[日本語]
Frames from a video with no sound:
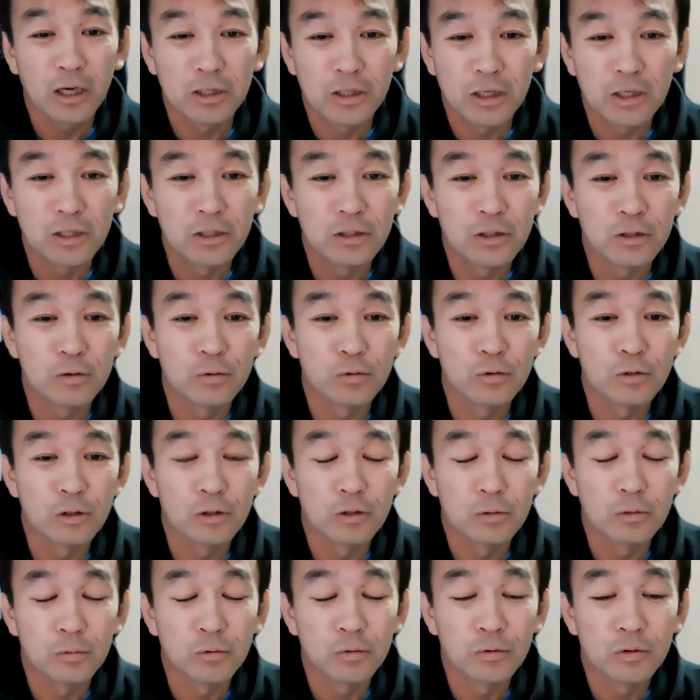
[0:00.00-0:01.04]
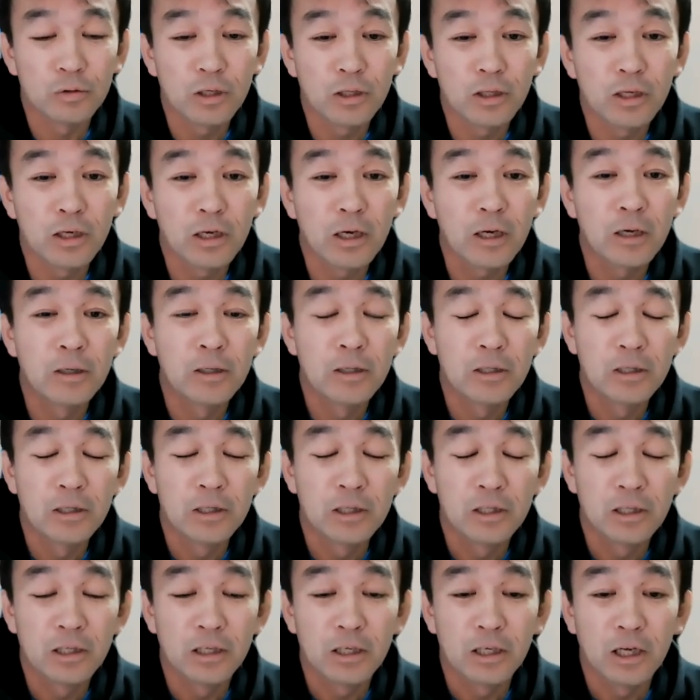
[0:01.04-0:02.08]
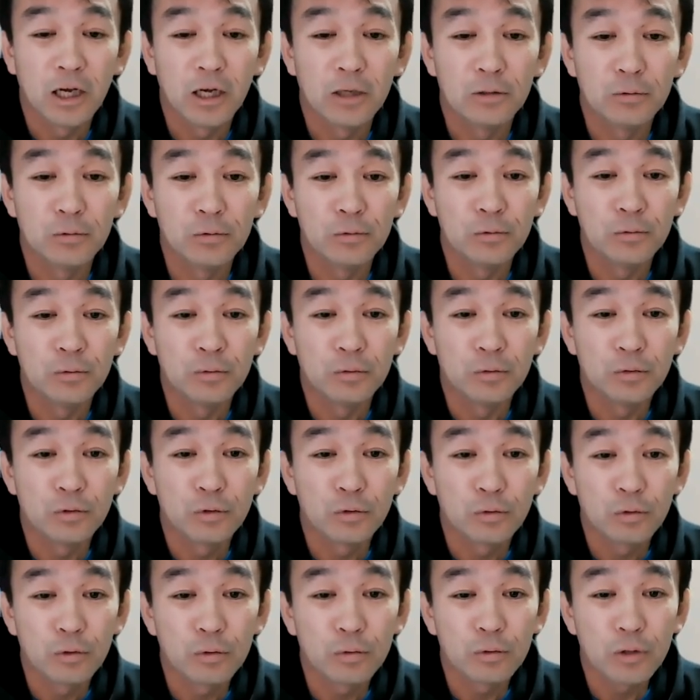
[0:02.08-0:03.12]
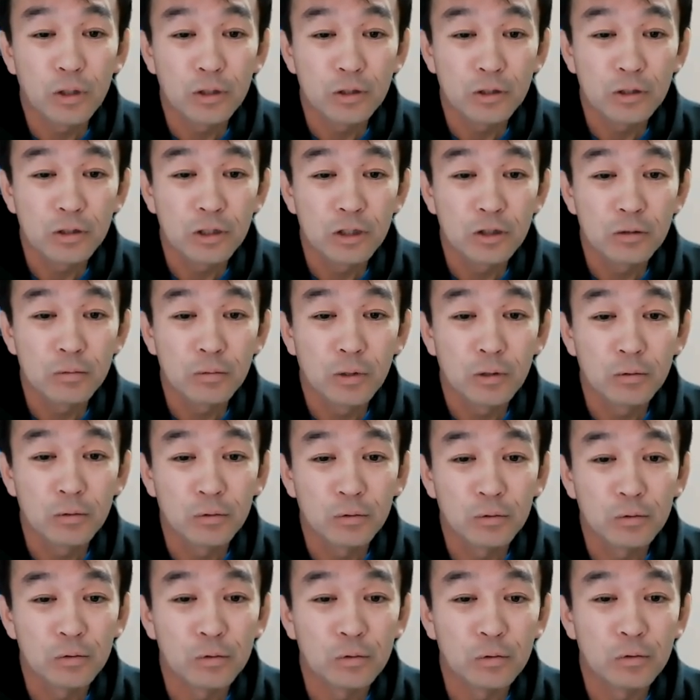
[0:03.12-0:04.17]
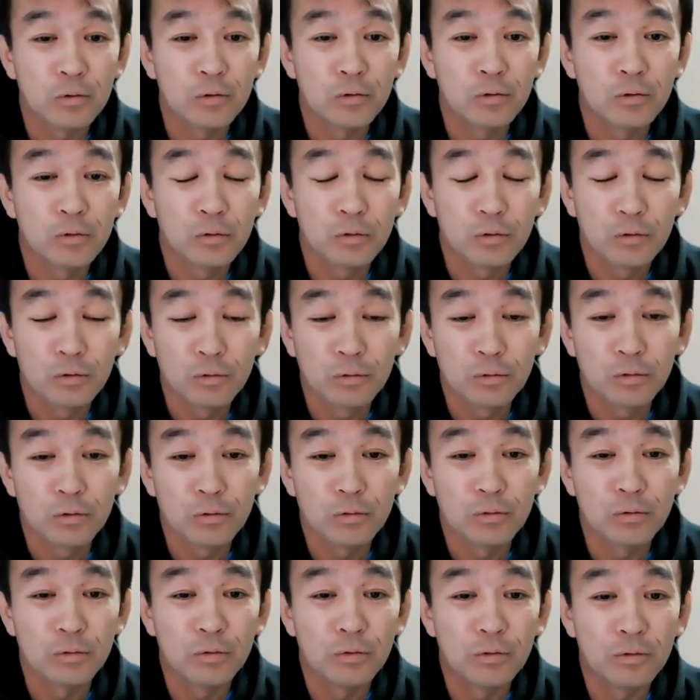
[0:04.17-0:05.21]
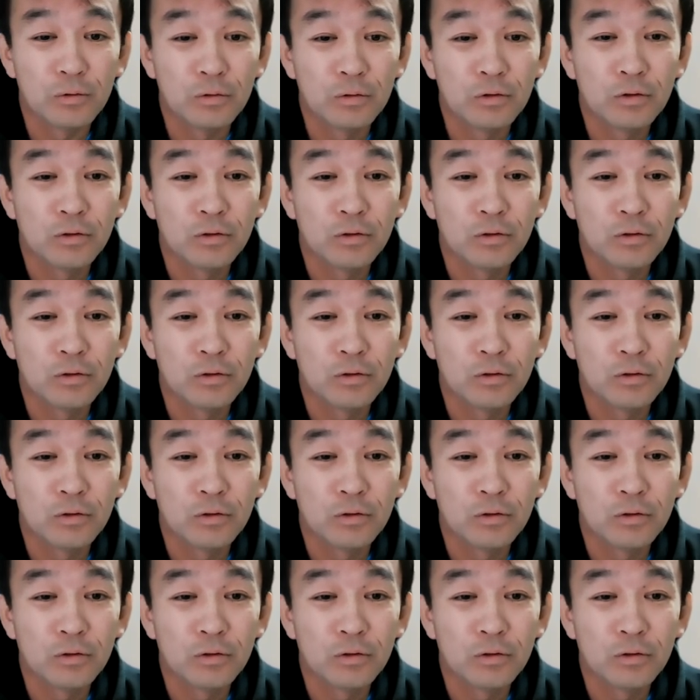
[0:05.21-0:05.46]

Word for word: くはないんでしょうけども、ただ、あの、それをやってしまうと、どんどん